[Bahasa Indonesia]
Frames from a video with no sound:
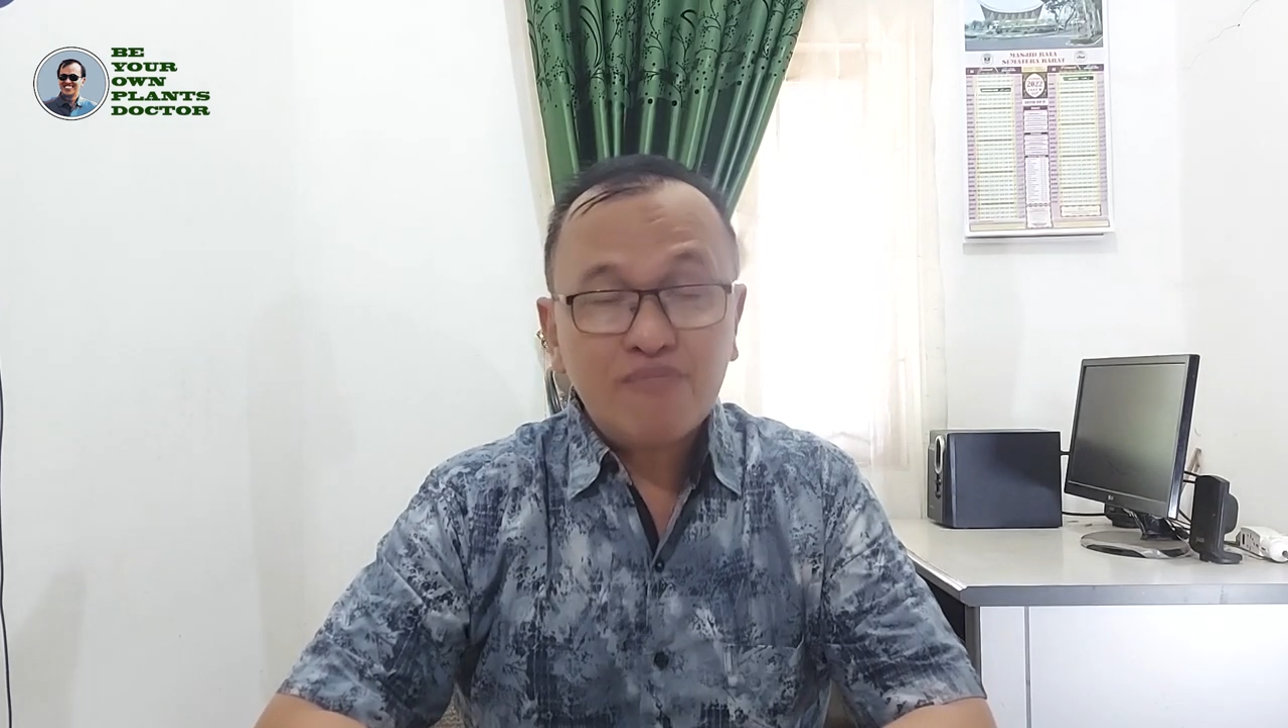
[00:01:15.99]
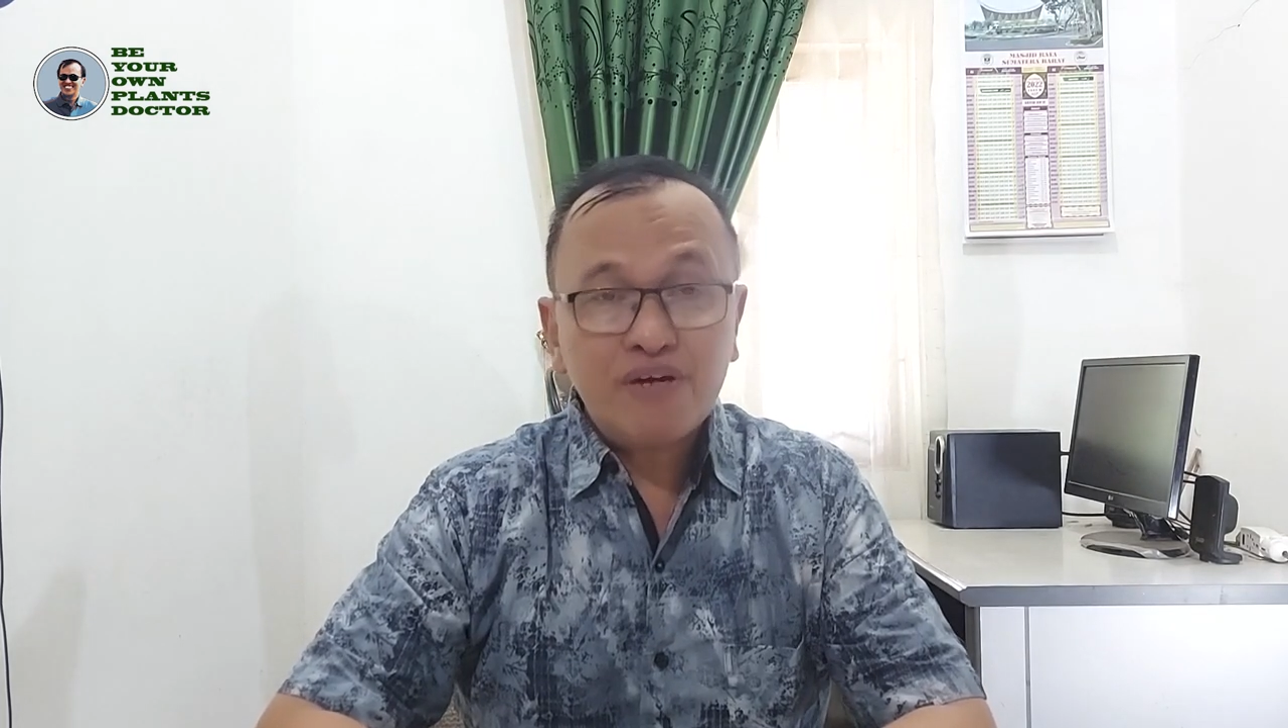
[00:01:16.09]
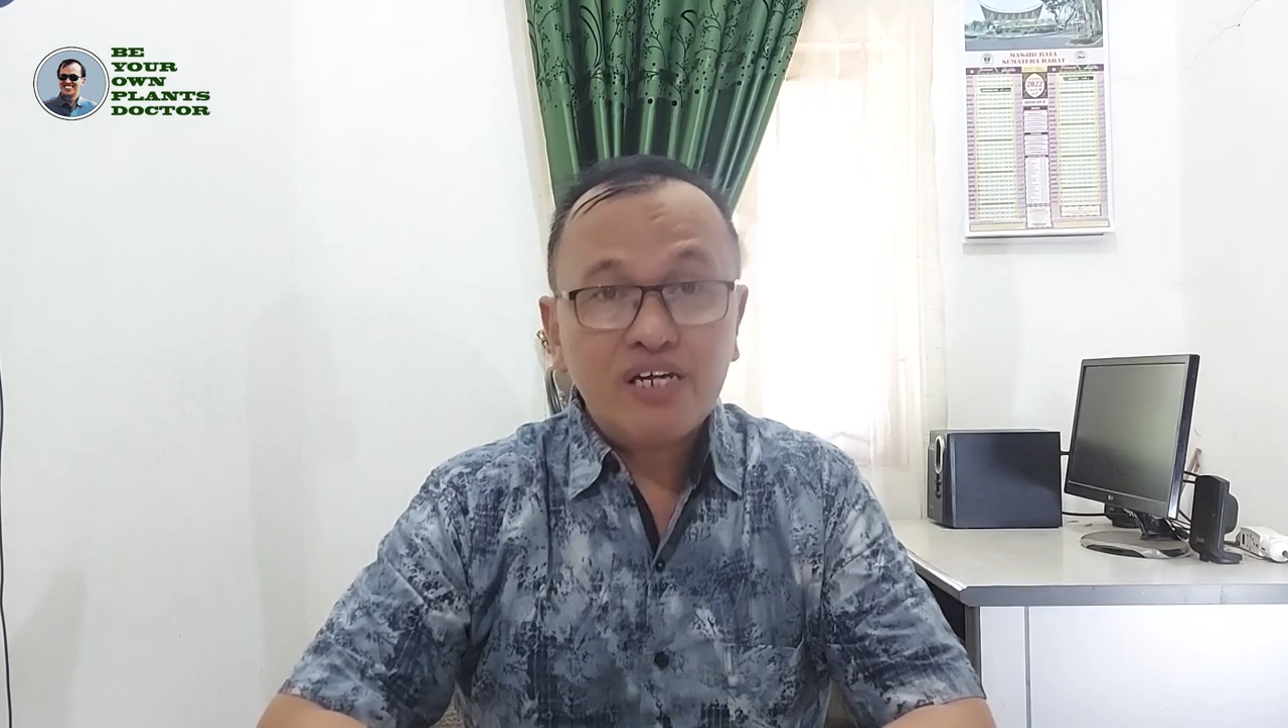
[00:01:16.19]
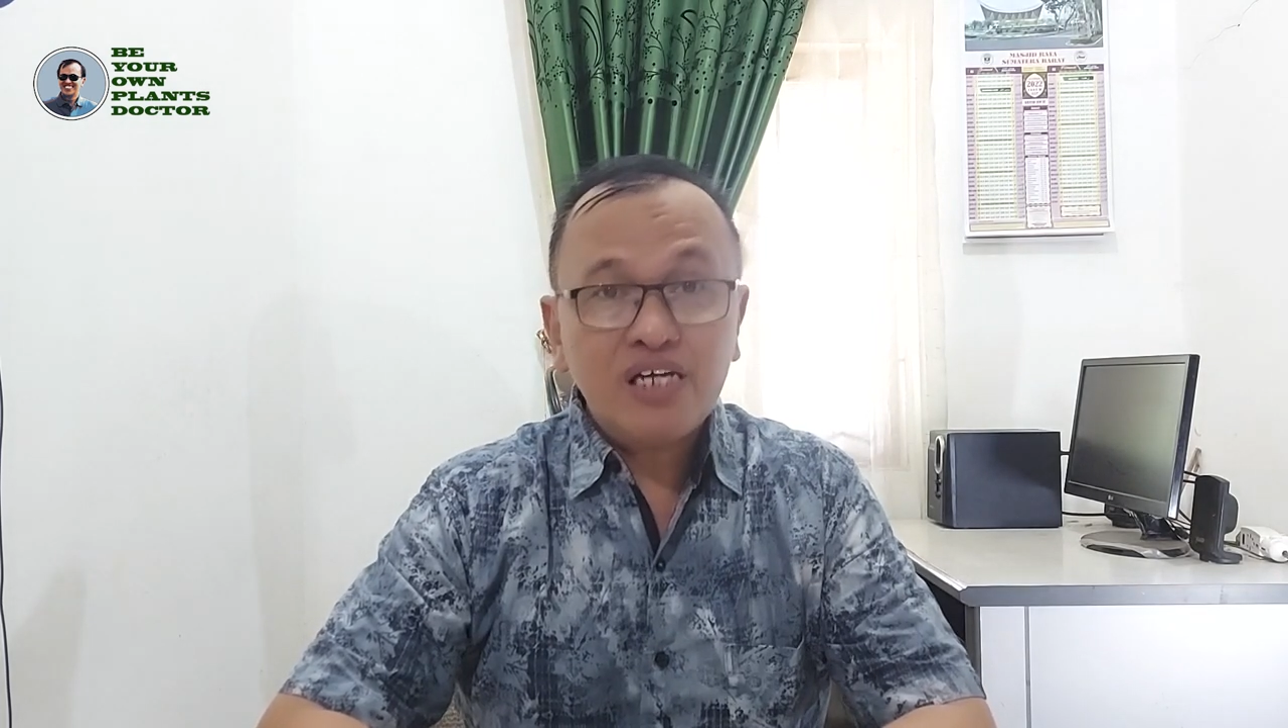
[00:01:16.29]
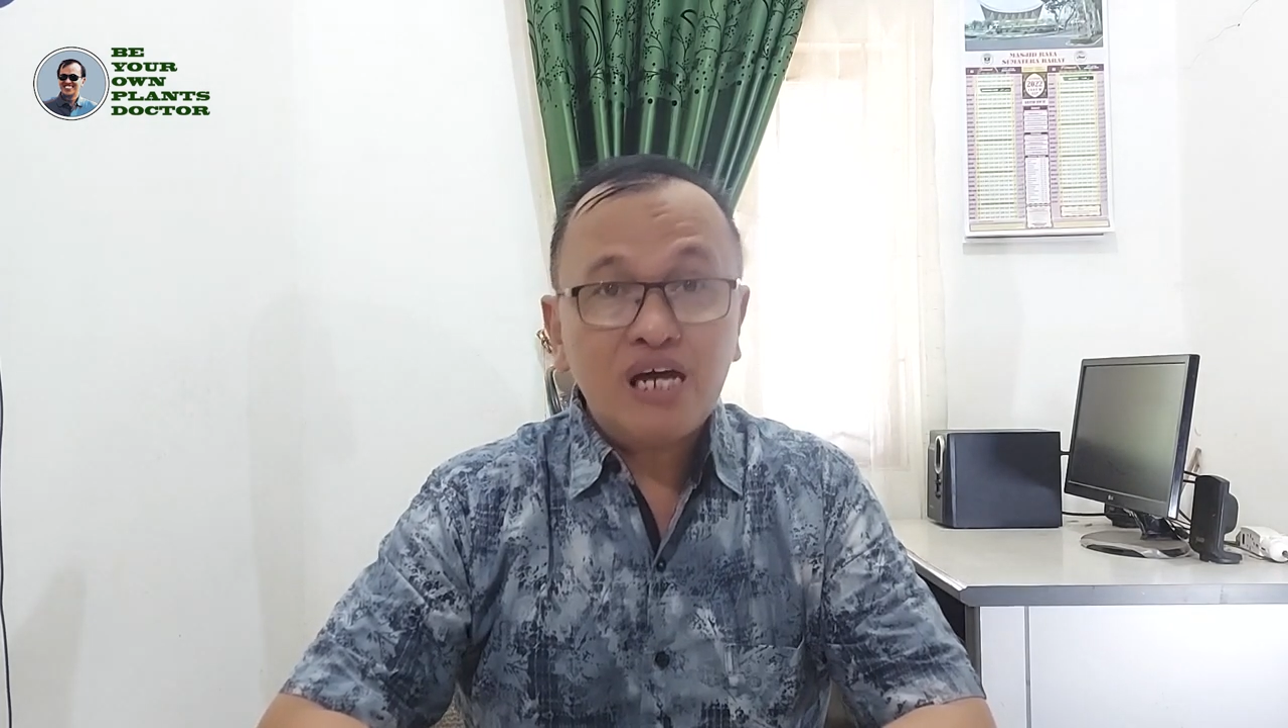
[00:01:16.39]

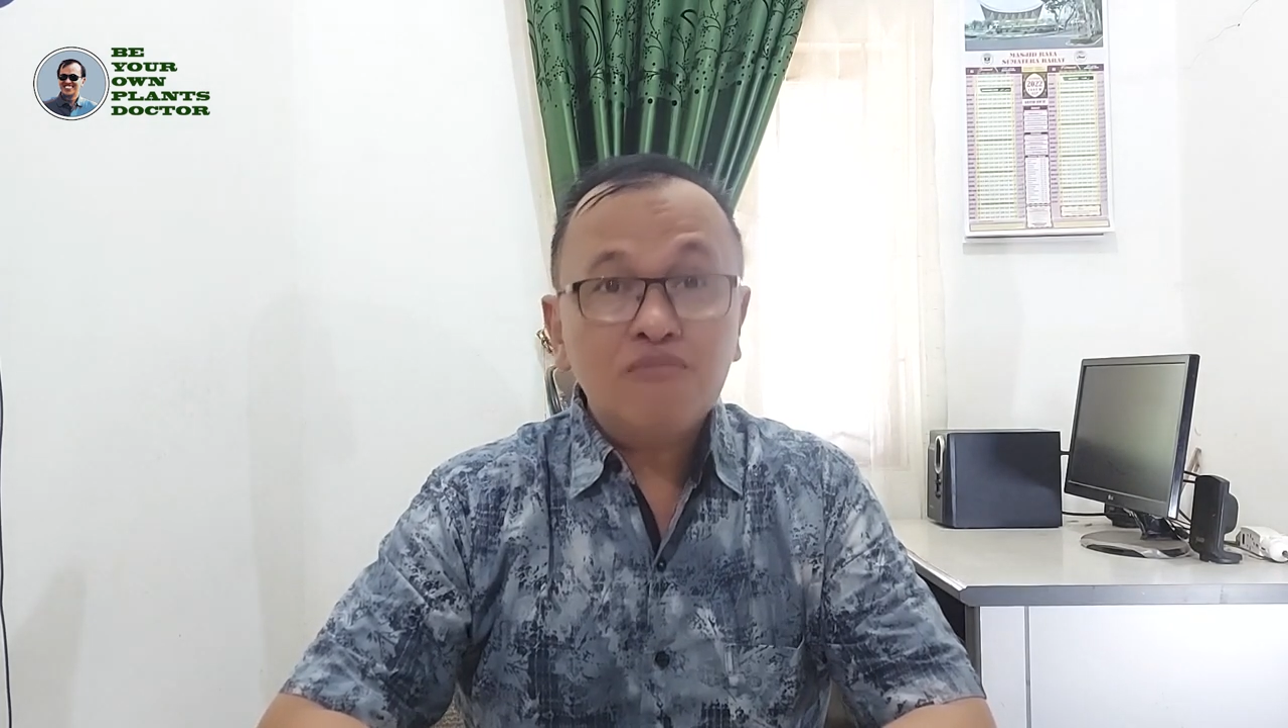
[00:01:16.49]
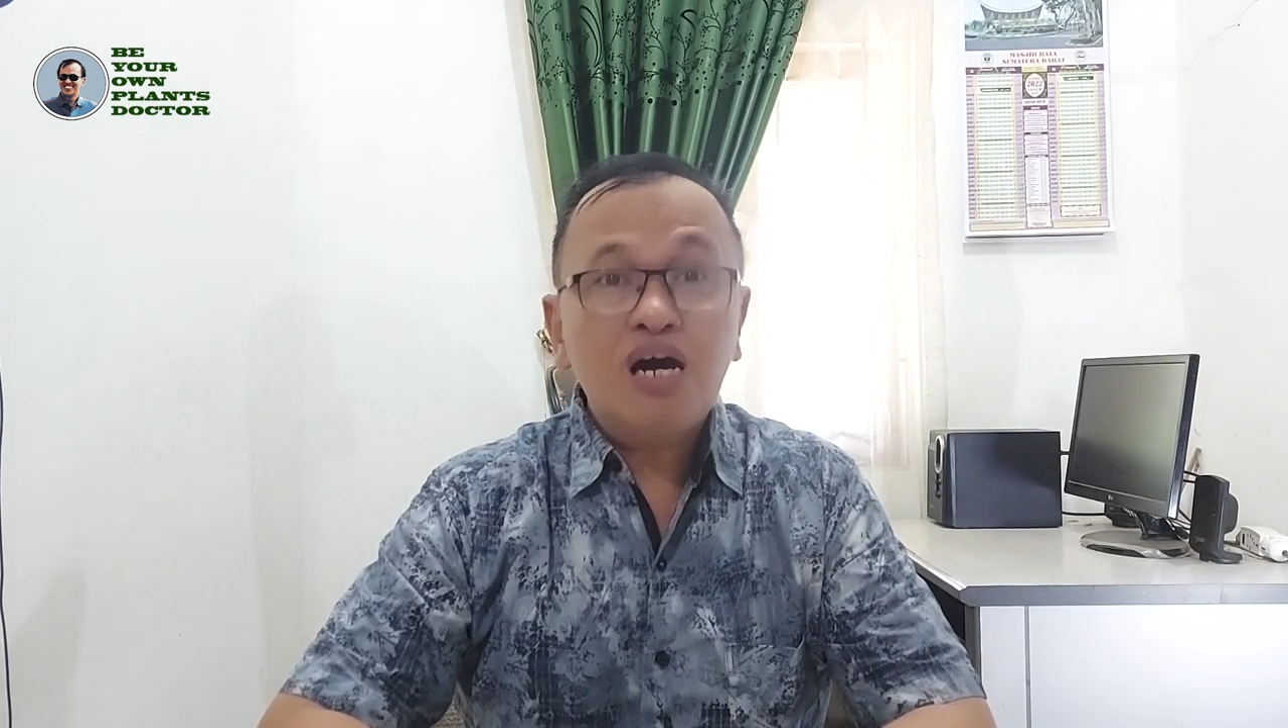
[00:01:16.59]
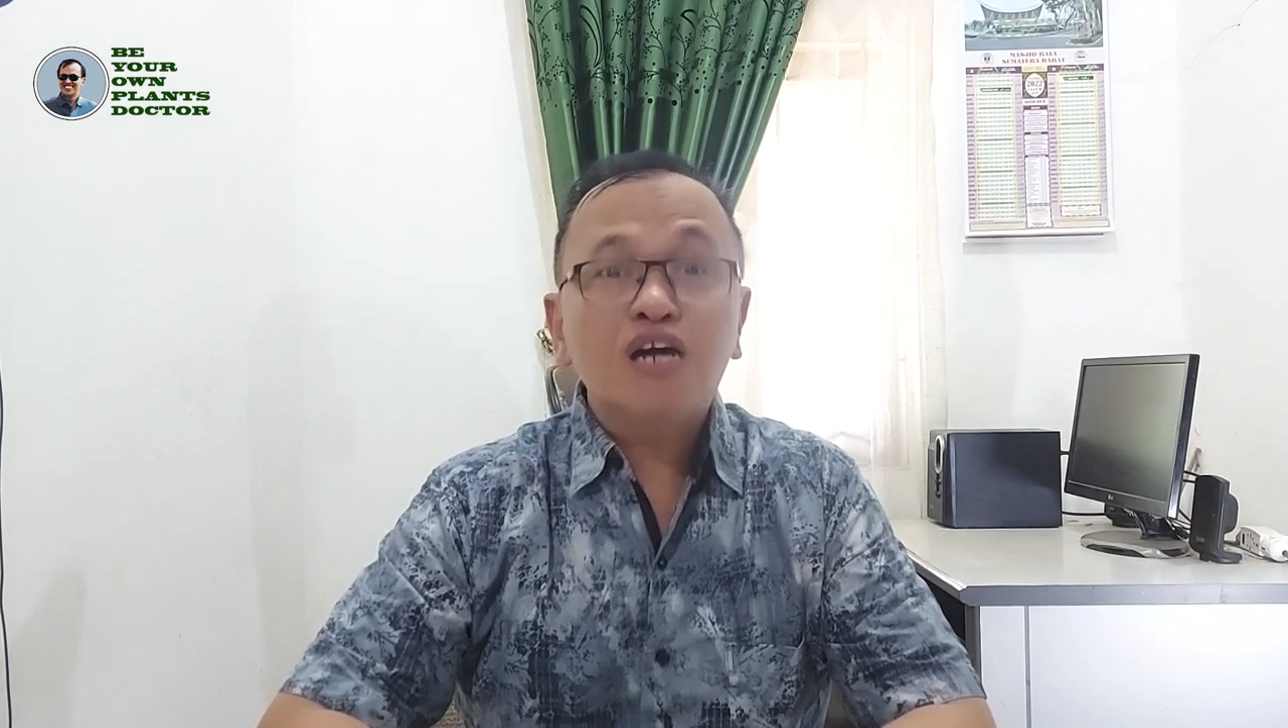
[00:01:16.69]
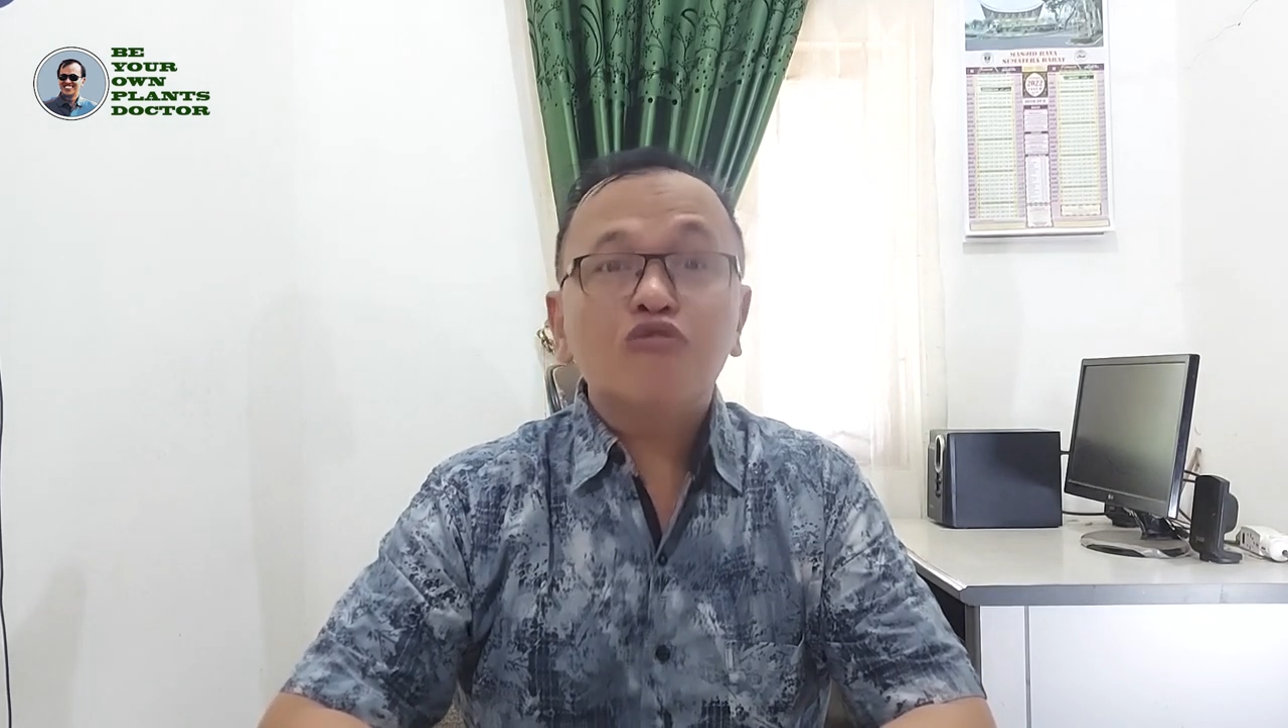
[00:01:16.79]
kepada Yang Maha